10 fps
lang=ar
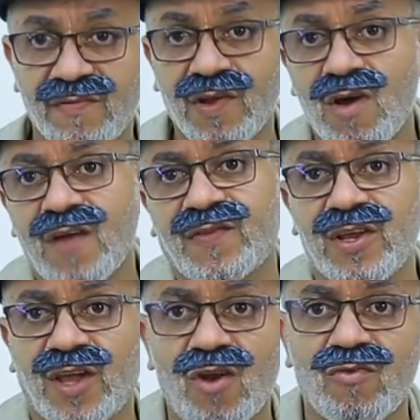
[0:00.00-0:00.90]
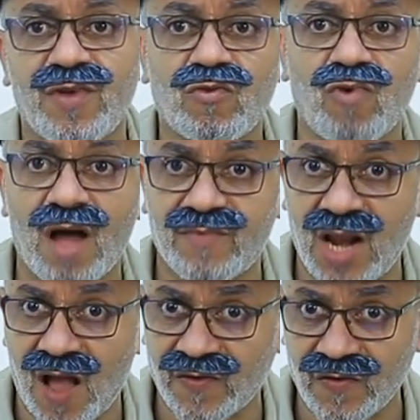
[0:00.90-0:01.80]
في الوقت اللي كانوا بيدوا عبد
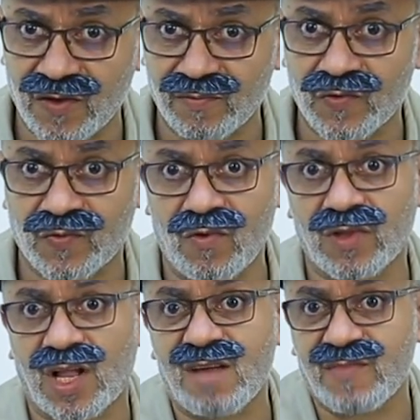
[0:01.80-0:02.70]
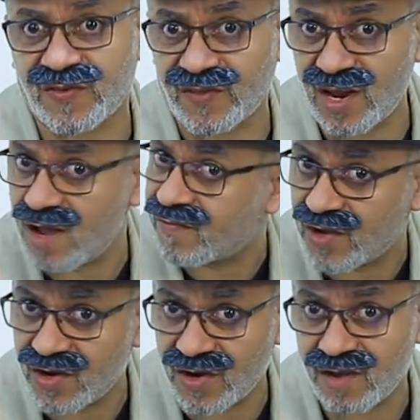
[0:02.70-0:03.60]
العزيز بن سعود 5000
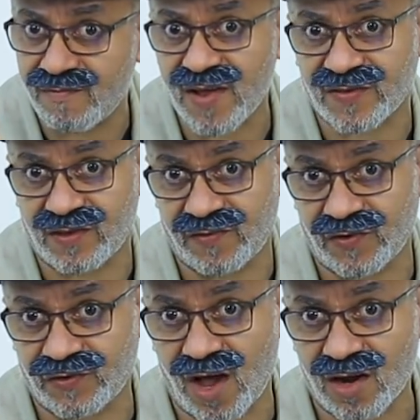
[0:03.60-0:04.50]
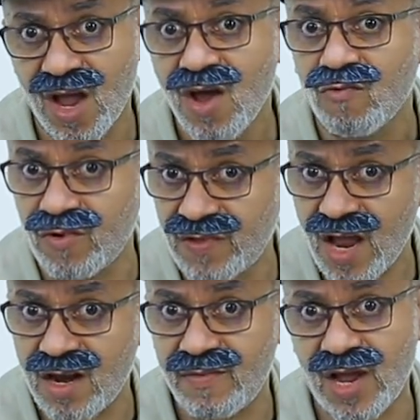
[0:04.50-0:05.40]
جنيه بس في الشهر،
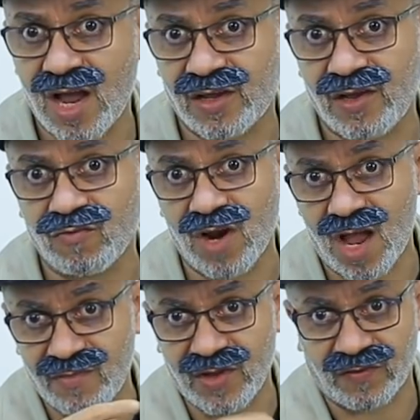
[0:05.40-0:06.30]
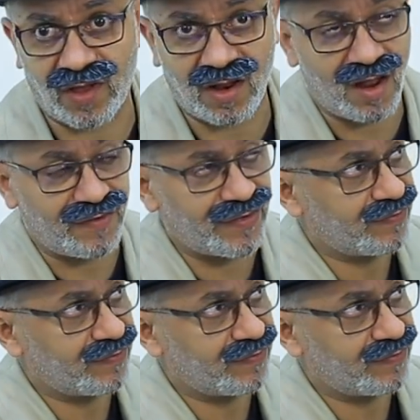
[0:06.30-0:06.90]
وده اللي بيأكده الأمير طلال.